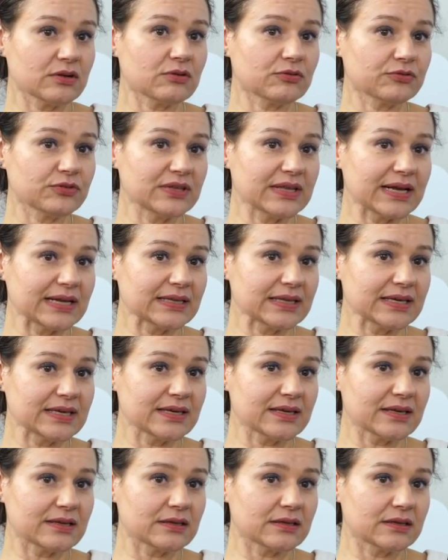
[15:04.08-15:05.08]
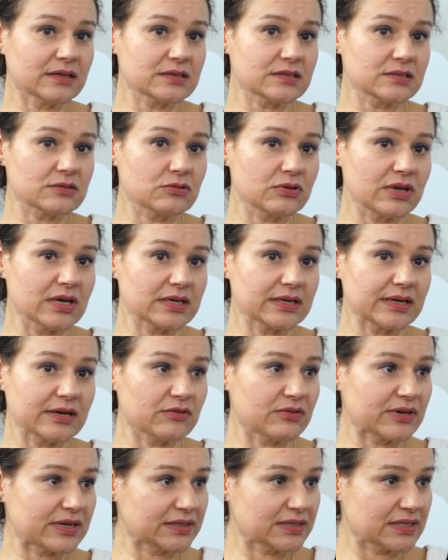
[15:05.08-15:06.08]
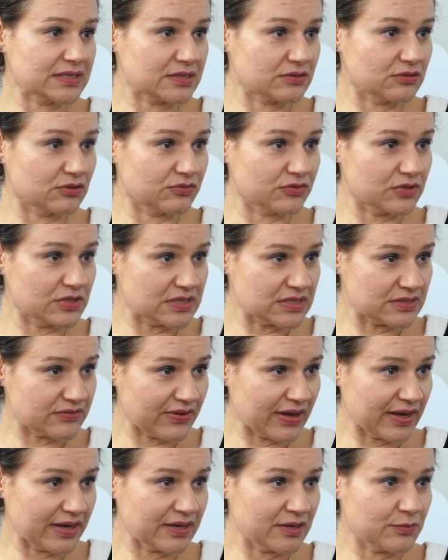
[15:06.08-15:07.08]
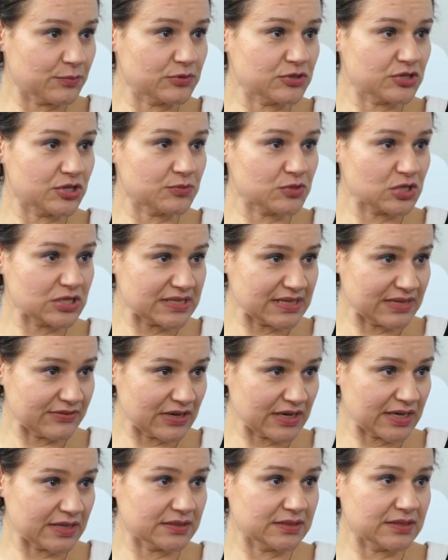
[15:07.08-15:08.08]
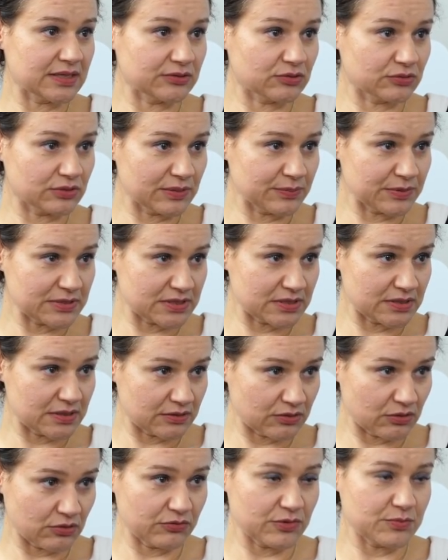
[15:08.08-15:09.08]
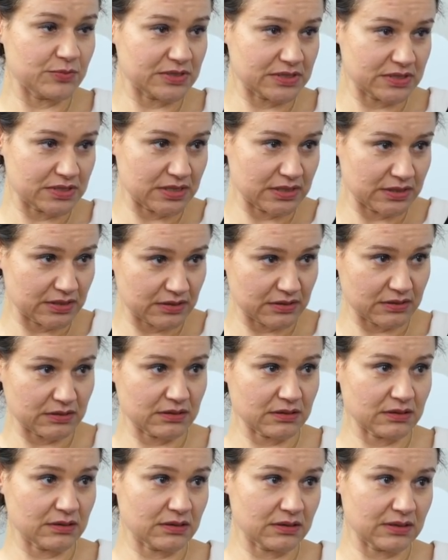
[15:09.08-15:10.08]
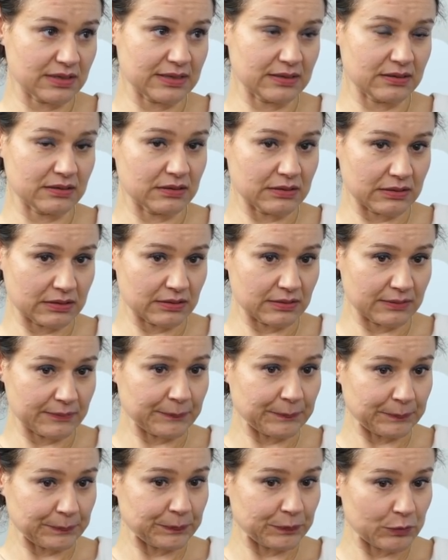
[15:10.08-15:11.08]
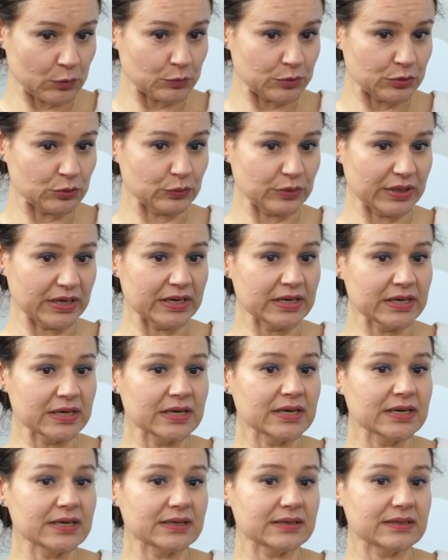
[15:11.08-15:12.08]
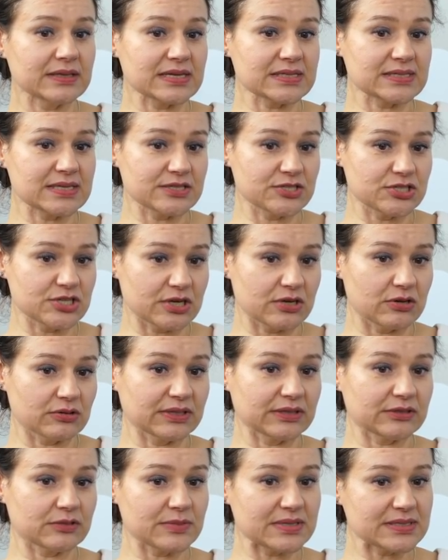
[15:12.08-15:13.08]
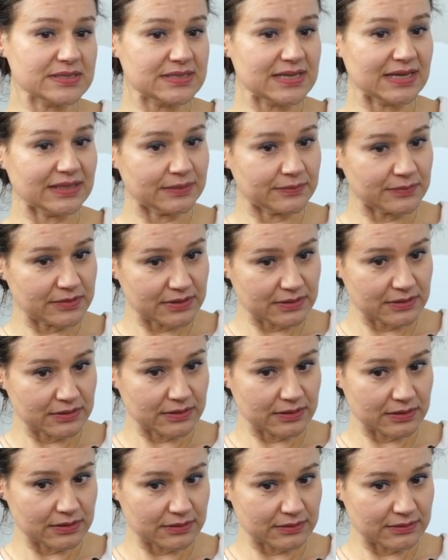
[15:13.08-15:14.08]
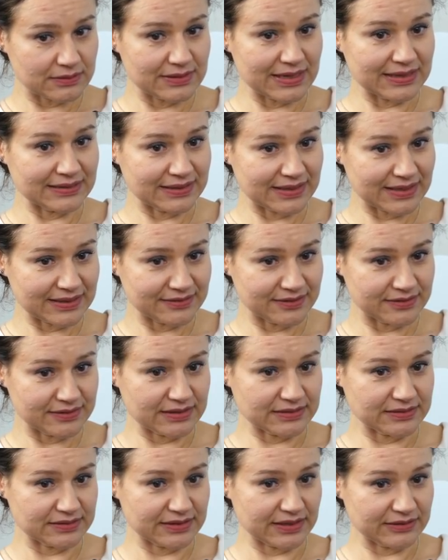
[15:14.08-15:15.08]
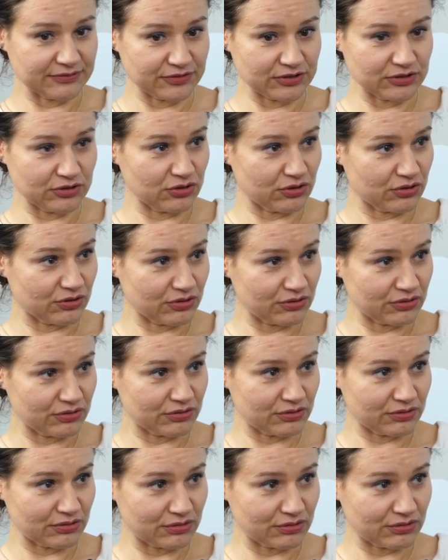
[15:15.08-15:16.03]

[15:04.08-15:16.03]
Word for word: no finalnie decyduje Krajowa Rada Sądownictwa i później przedstawia mhm. kandydaturę prezydentowi, prezydent y, y, nominuje na sędziego. Natomiast zanim e, dany kandydat trafi do